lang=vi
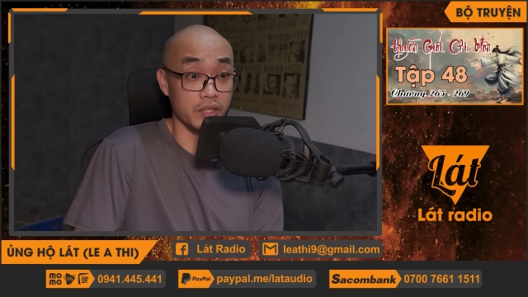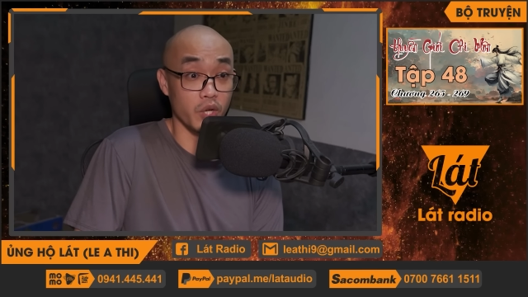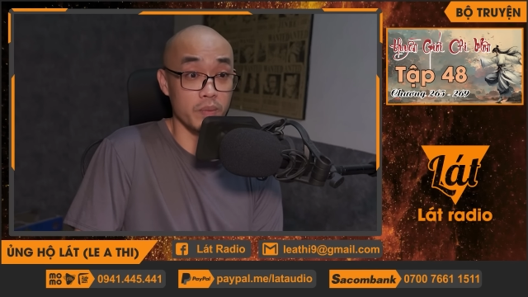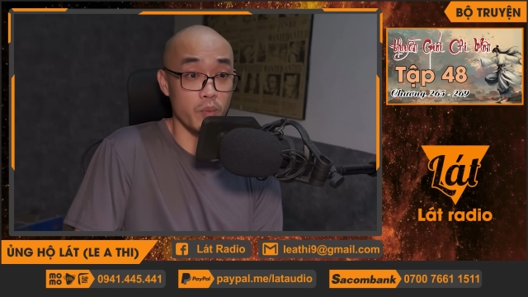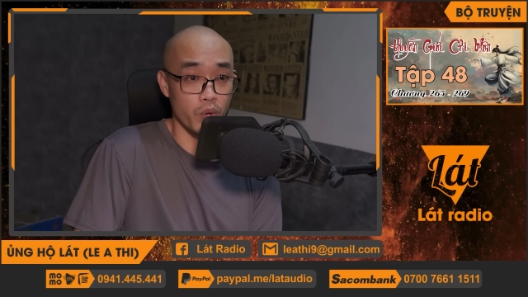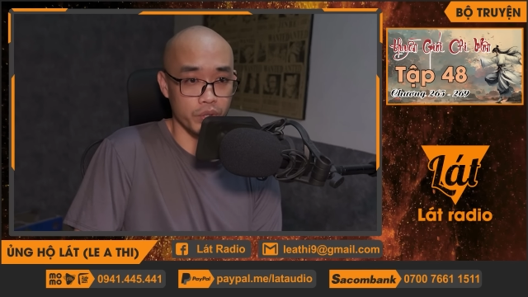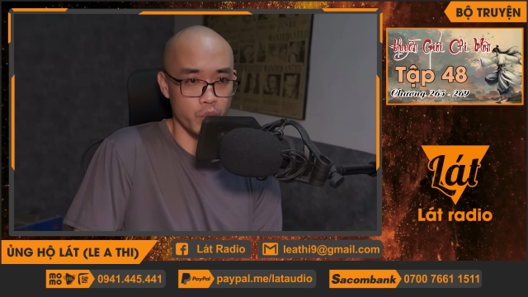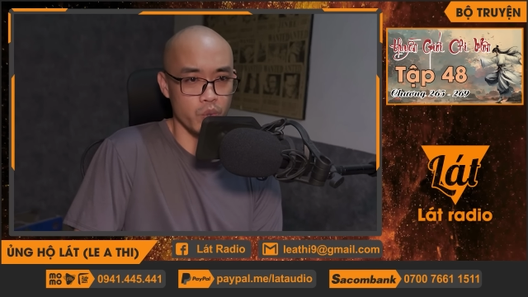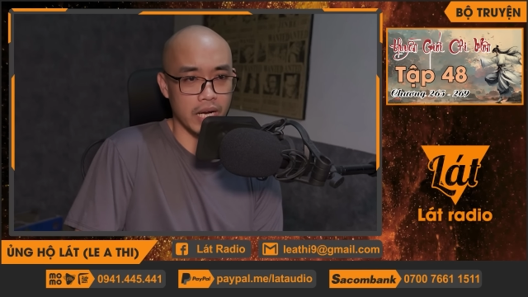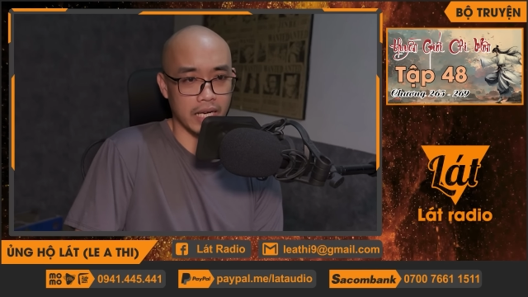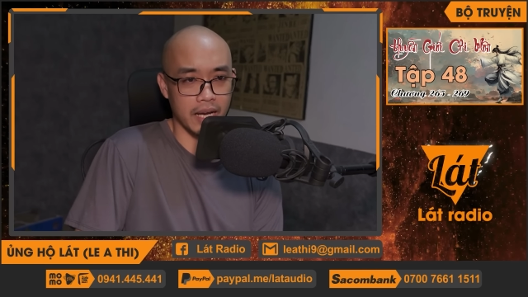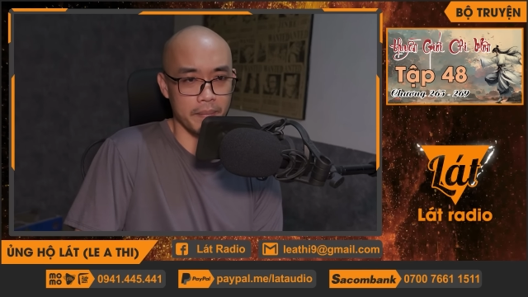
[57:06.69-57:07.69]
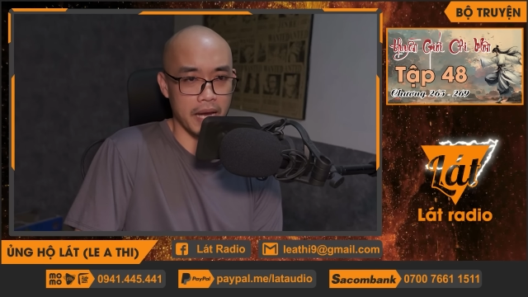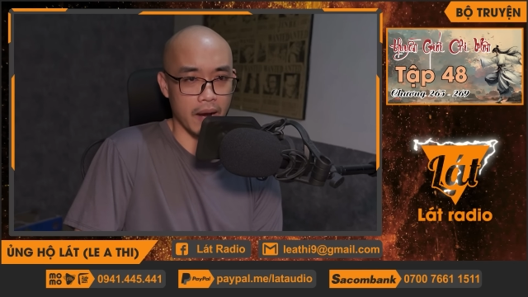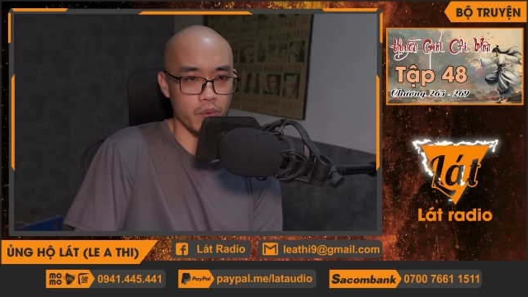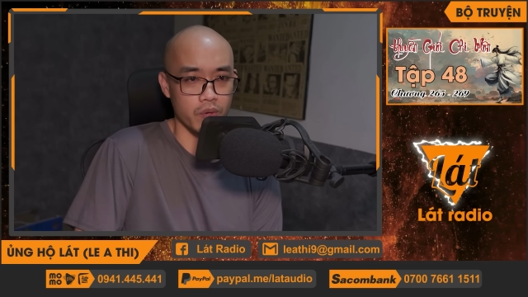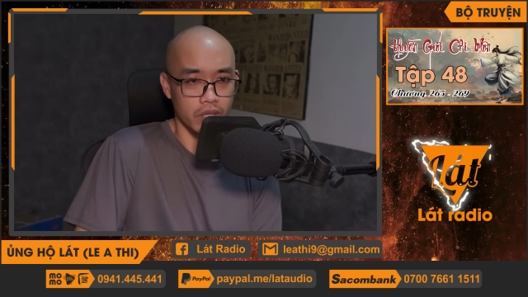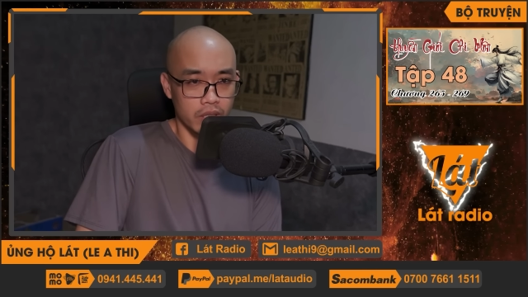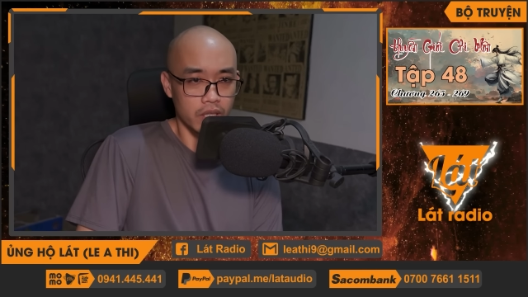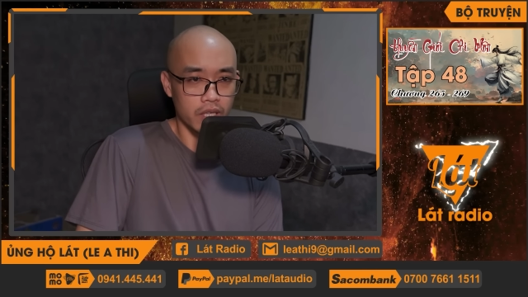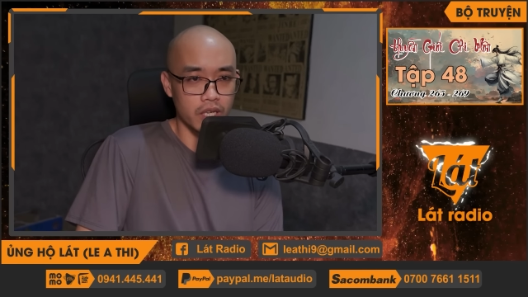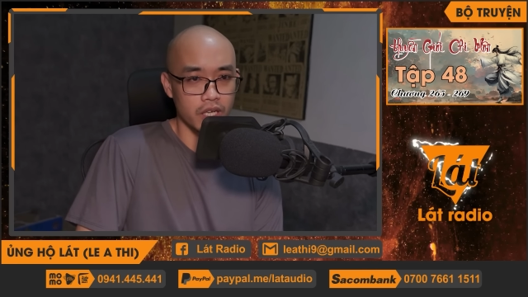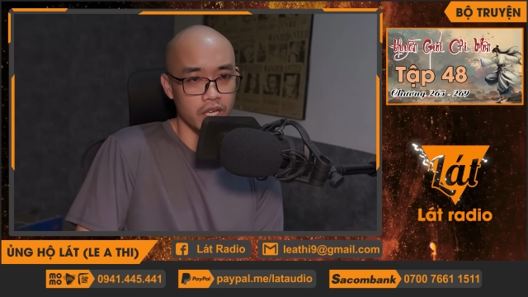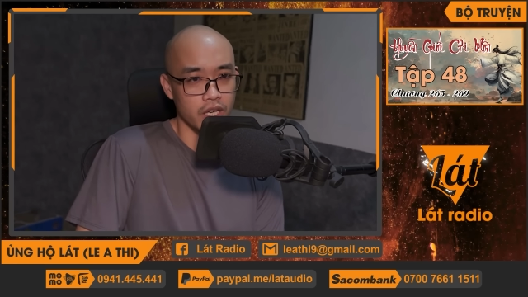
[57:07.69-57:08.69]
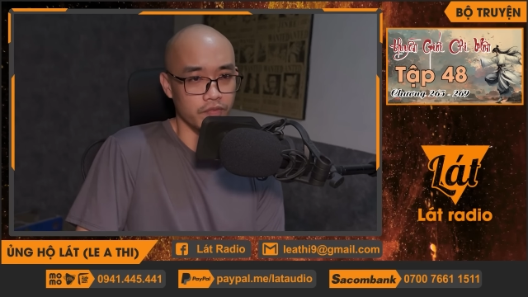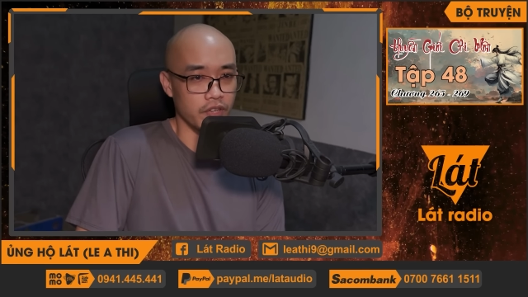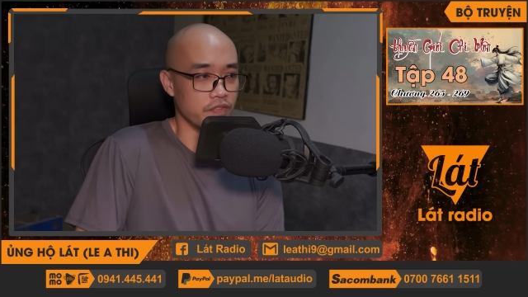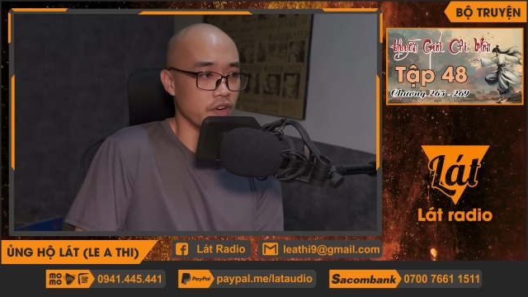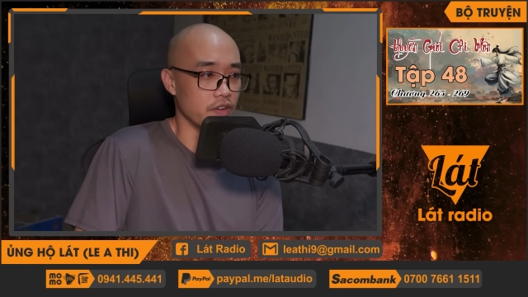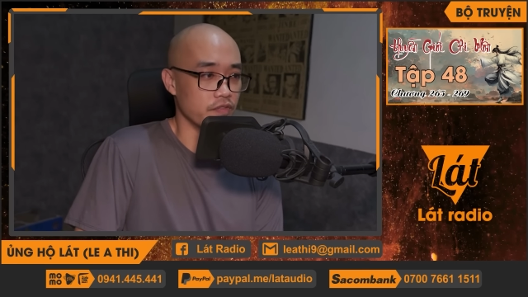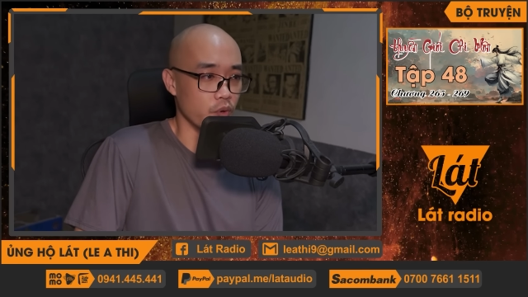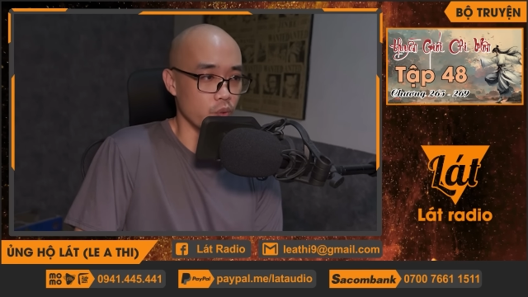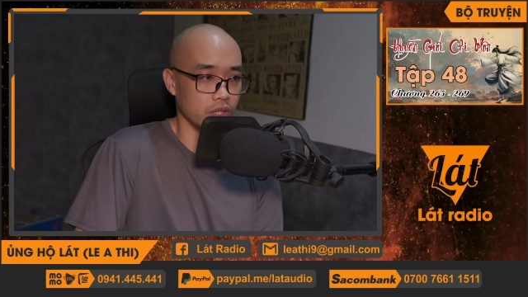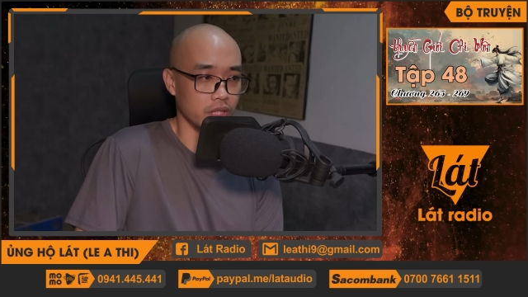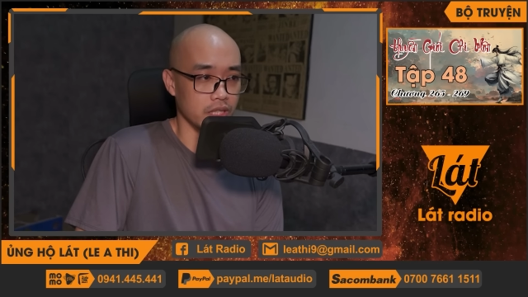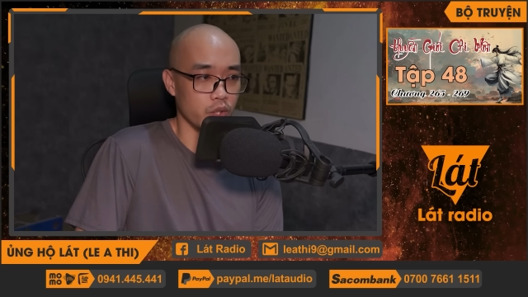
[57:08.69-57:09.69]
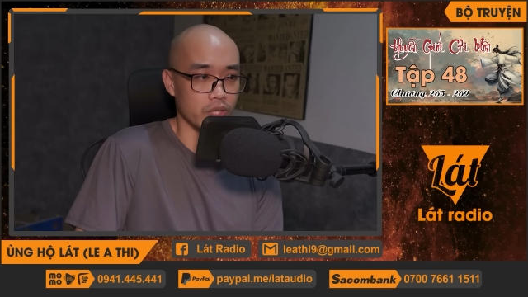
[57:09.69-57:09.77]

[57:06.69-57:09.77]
Những ngày nay, hắn một mực ở trong thành để tìm hiểu tin tức,